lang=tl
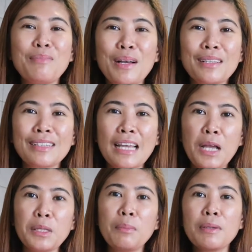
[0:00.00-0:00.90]
But,
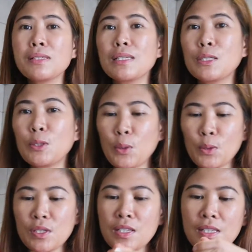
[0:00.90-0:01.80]
napansin
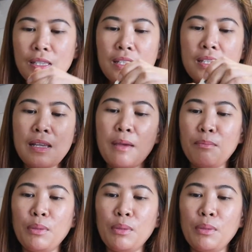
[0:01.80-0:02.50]
ko, since this is a